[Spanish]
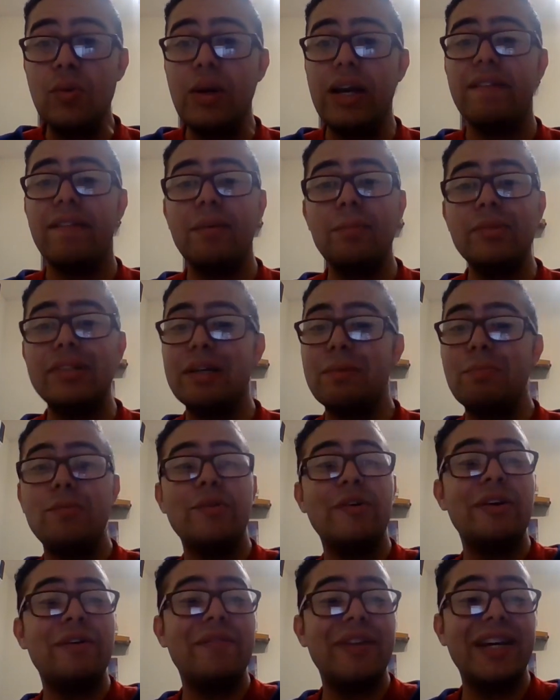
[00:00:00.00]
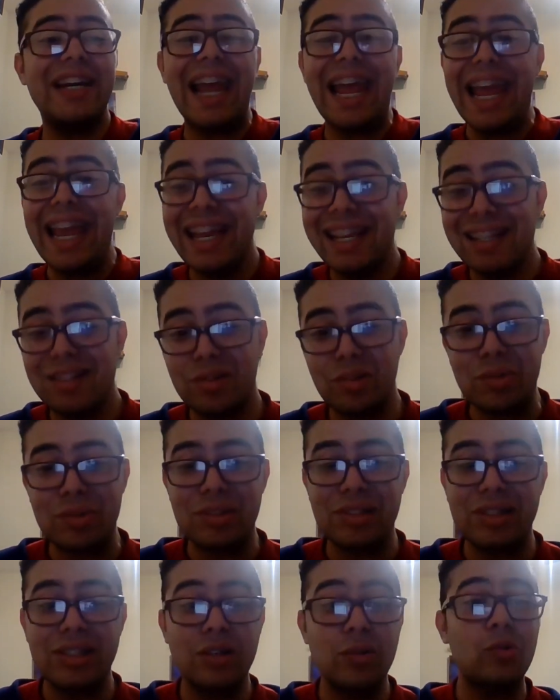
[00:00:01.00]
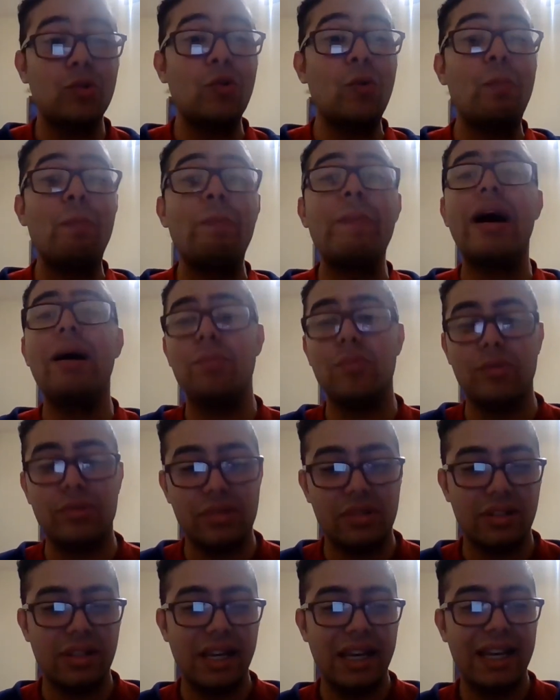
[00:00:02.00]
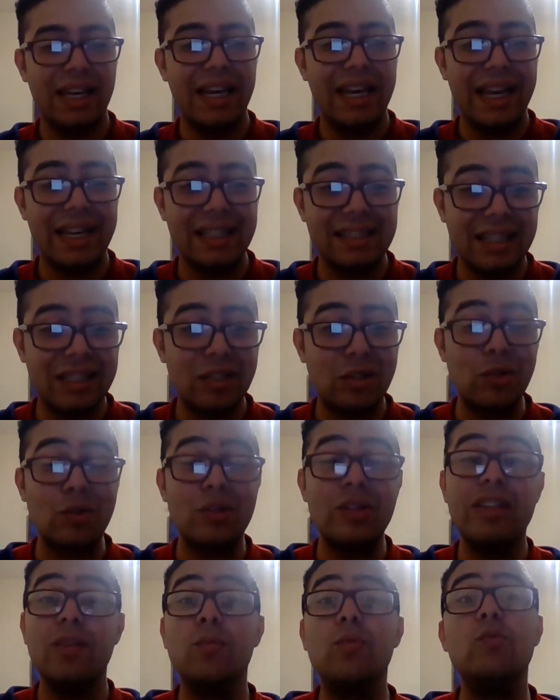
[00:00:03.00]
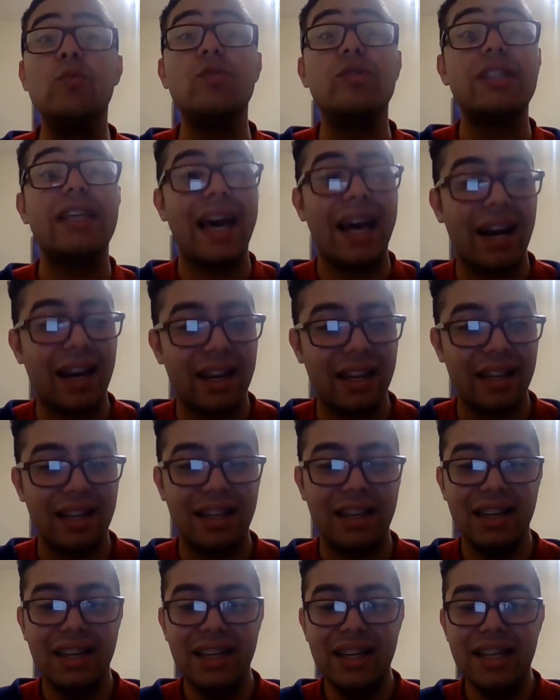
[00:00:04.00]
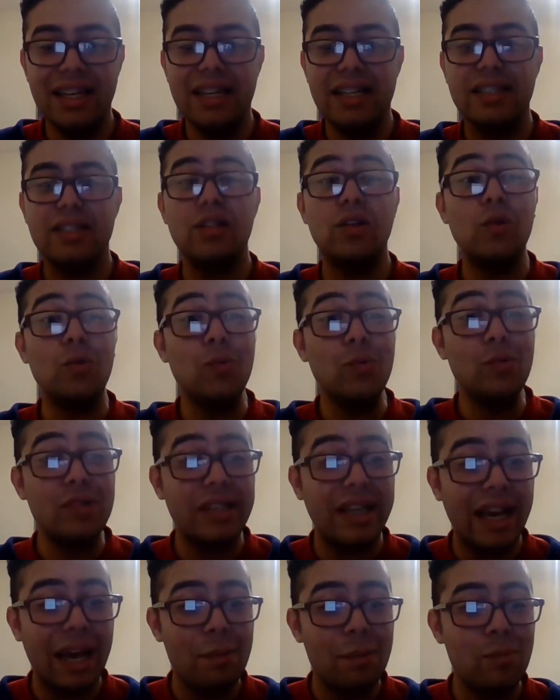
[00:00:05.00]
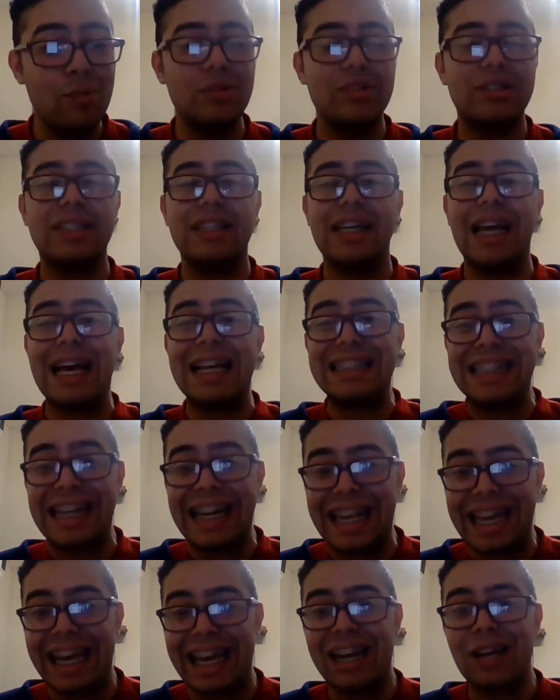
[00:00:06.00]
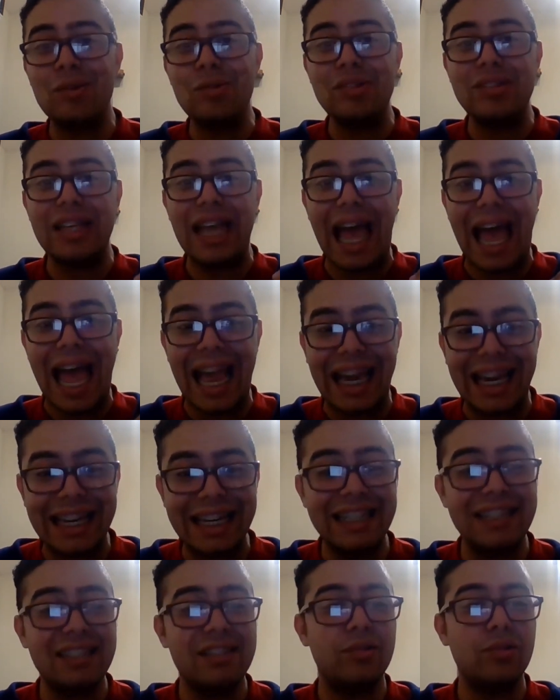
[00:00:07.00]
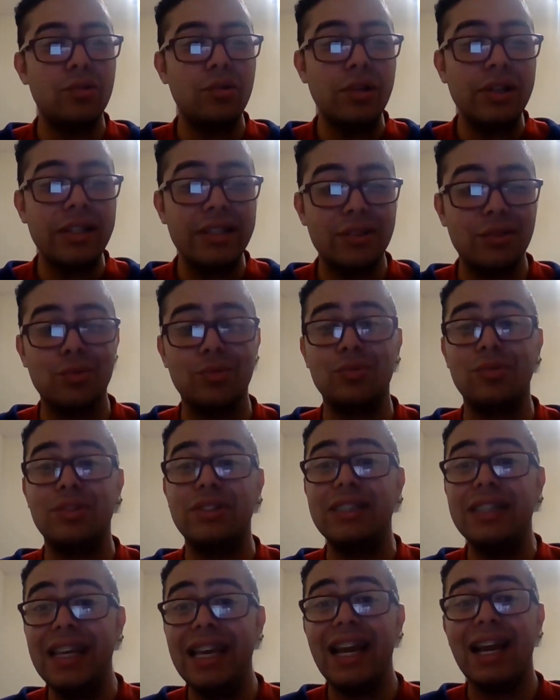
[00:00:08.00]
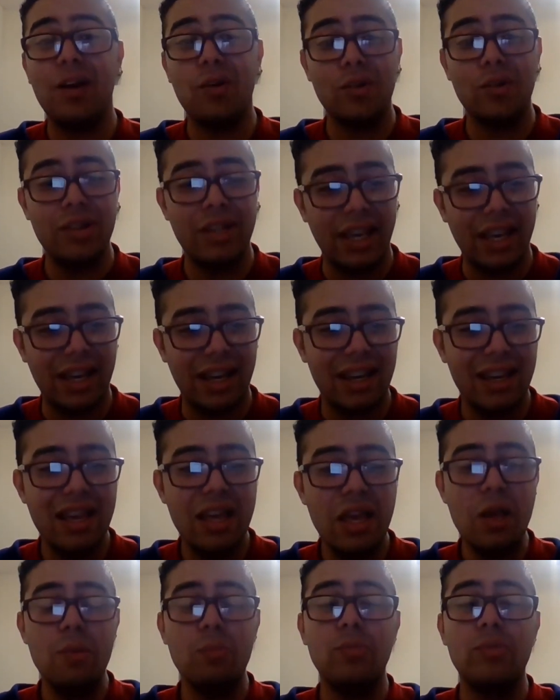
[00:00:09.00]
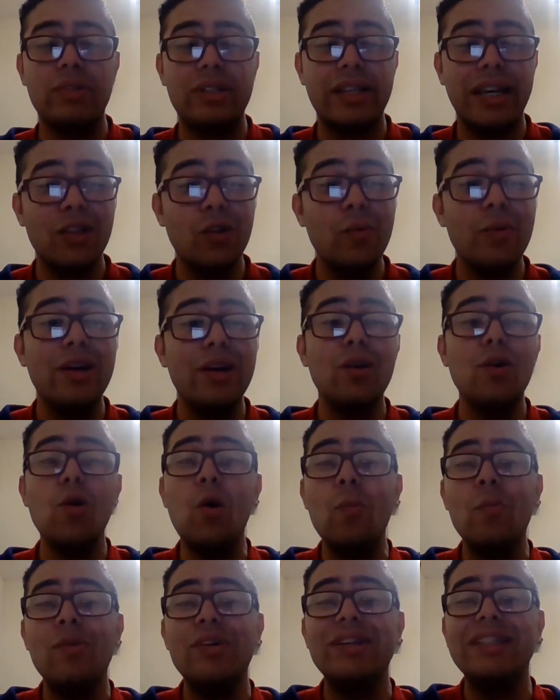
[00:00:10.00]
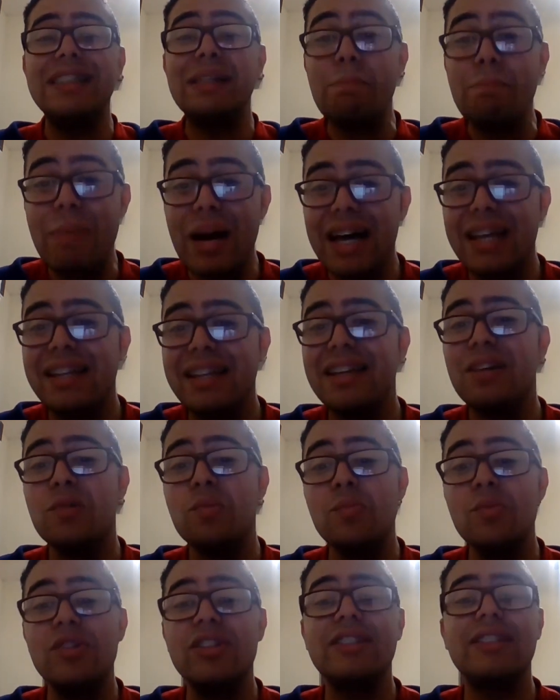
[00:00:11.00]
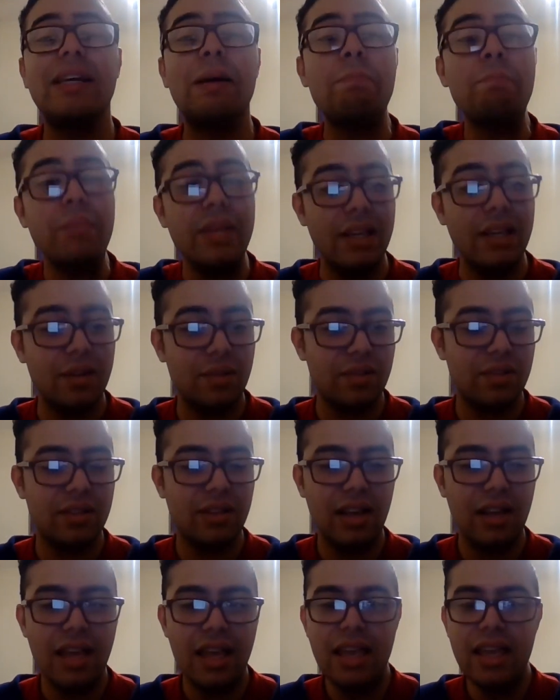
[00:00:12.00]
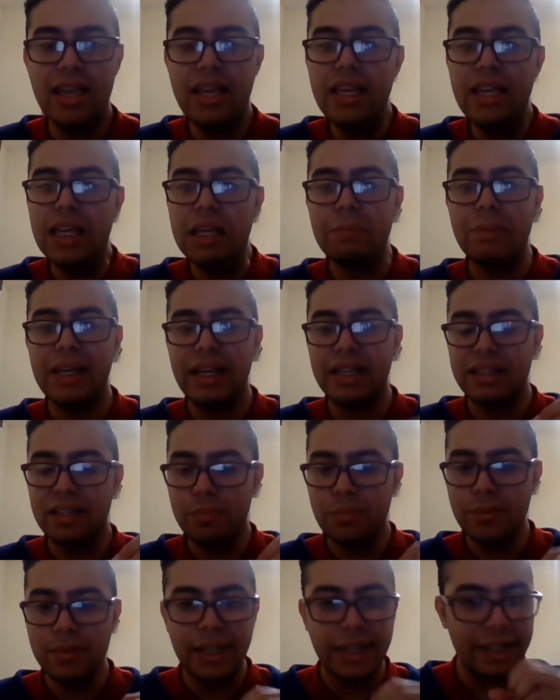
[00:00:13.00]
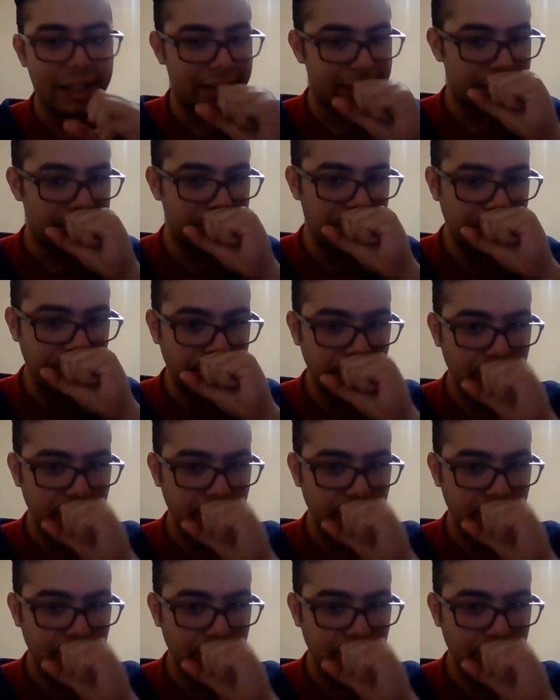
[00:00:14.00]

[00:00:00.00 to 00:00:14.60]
nunca vamos a poder ver eso si no tomamos esa acción de buscarle, si no buscamos acercarnos a Cristo Jesús día con día, buscando verlo como ese padre, como ese amigo. Y me encanta porque